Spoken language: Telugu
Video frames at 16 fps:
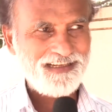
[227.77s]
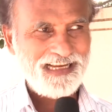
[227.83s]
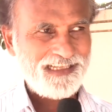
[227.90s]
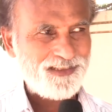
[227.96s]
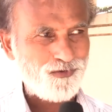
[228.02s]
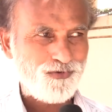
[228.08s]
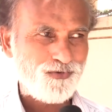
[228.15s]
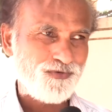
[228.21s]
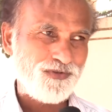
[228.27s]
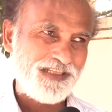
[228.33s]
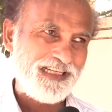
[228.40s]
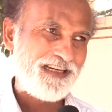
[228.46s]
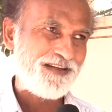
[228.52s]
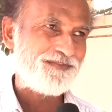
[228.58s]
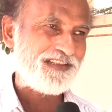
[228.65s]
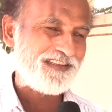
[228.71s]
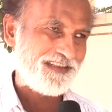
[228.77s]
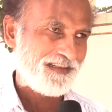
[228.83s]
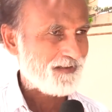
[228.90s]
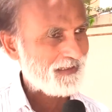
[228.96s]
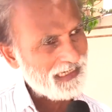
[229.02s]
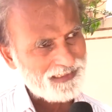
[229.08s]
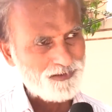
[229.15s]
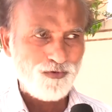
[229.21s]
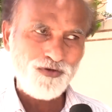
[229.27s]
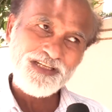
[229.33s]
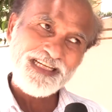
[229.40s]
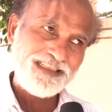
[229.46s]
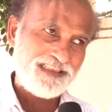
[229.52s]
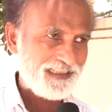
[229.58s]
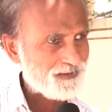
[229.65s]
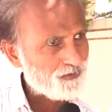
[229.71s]
రైతులకు ఏమి
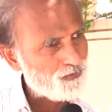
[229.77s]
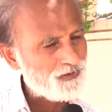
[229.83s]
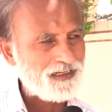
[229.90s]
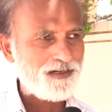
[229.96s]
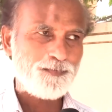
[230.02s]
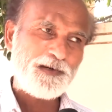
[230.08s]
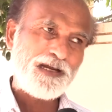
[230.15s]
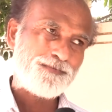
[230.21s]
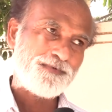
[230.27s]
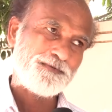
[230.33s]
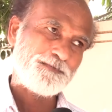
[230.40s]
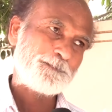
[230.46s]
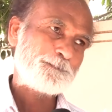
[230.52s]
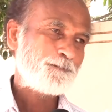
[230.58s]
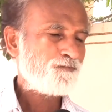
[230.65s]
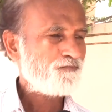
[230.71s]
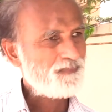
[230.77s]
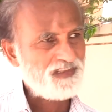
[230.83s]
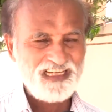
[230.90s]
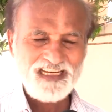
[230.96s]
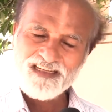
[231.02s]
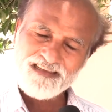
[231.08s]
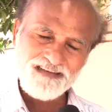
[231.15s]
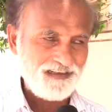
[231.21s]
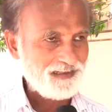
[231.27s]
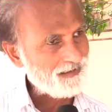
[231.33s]
రైతులకే చేస్తున్నాడు పాపం నేను